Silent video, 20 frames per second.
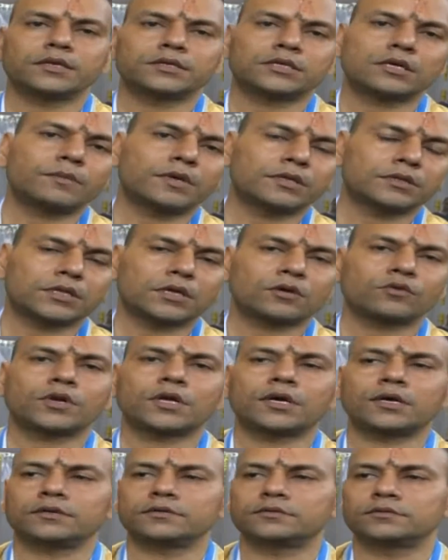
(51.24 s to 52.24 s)
దేశమంతా
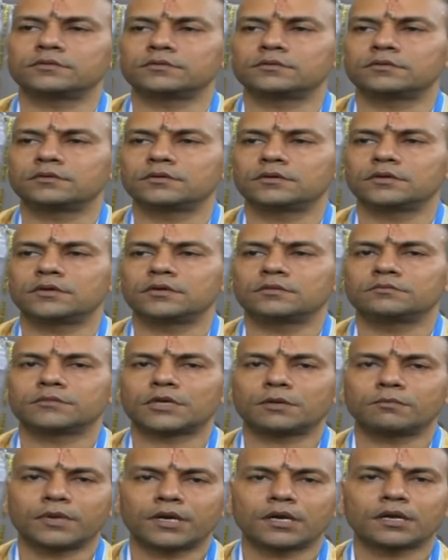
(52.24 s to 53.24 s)
కూడా
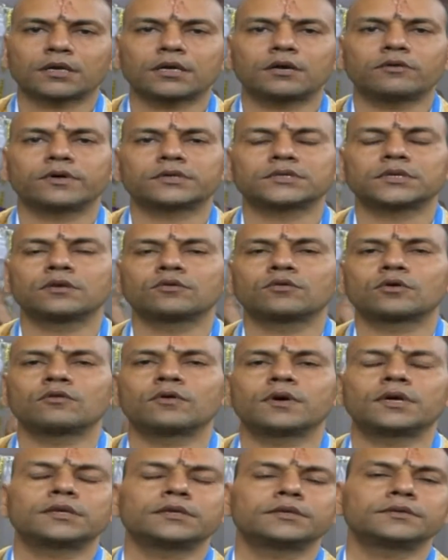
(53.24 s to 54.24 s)
బ్రహ్మాండంగా వర్షాలు
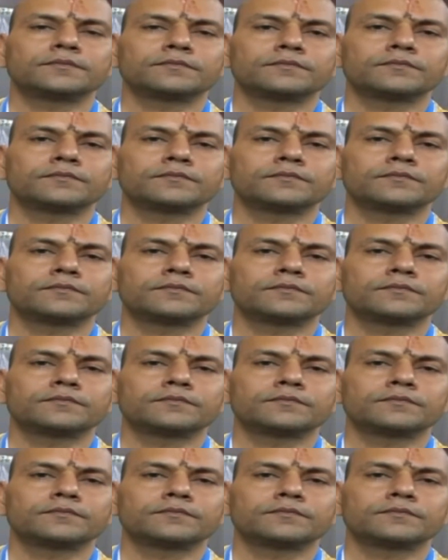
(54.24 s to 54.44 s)
కురవాలి